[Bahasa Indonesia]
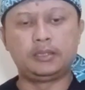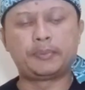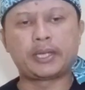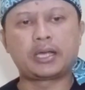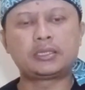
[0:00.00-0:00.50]
Di
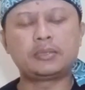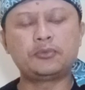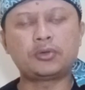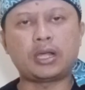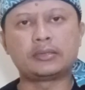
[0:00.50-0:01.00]
Priangan
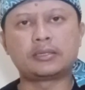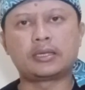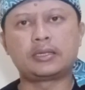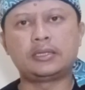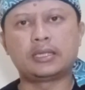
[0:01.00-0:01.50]
Timur di
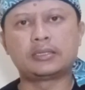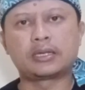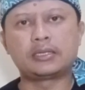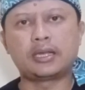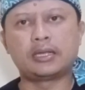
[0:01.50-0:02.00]

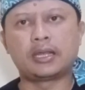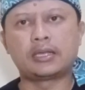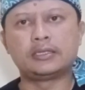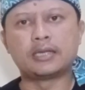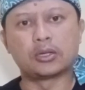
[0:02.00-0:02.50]
diantaranya
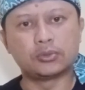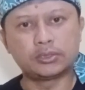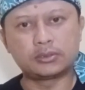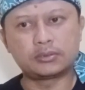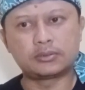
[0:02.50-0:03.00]
adalah di
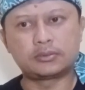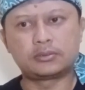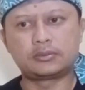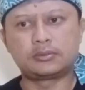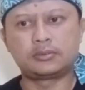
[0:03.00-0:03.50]
Garut,
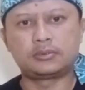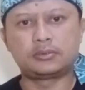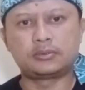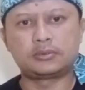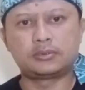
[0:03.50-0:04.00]

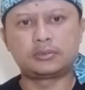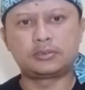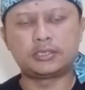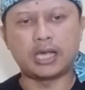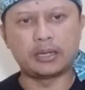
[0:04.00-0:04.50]

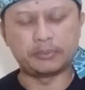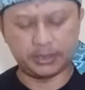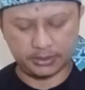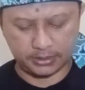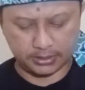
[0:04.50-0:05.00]

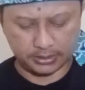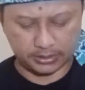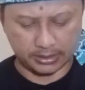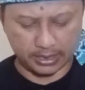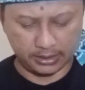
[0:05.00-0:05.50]
Ciamis,
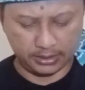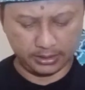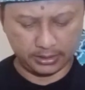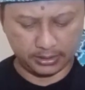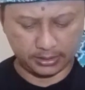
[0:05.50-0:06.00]

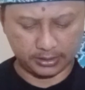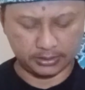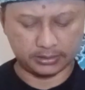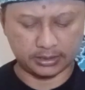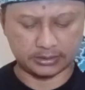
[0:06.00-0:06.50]
dan
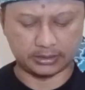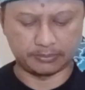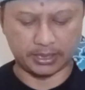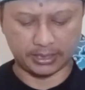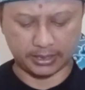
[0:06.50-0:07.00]

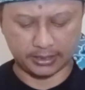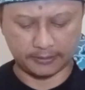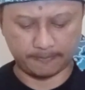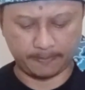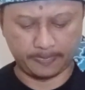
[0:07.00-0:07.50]

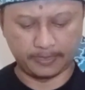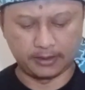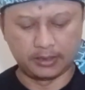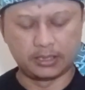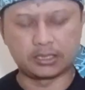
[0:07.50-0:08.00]
Tasikmalaya
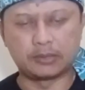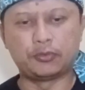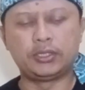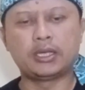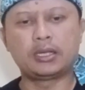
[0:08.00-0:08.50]

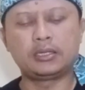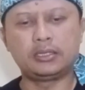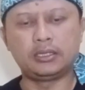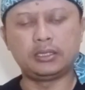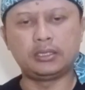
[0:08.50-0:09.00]

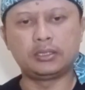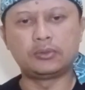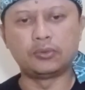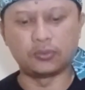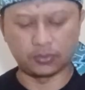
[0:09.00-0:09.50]
kemudian di
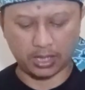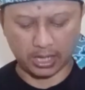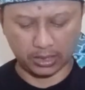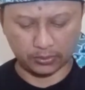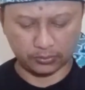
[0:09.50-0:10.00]
Gunung
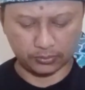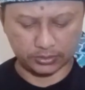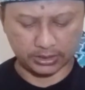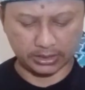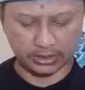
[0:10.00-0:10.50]

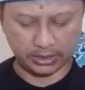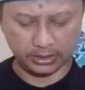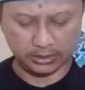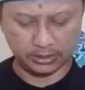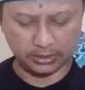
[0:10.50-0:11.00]
Halu
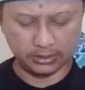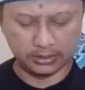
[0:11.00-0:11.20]
Cililin,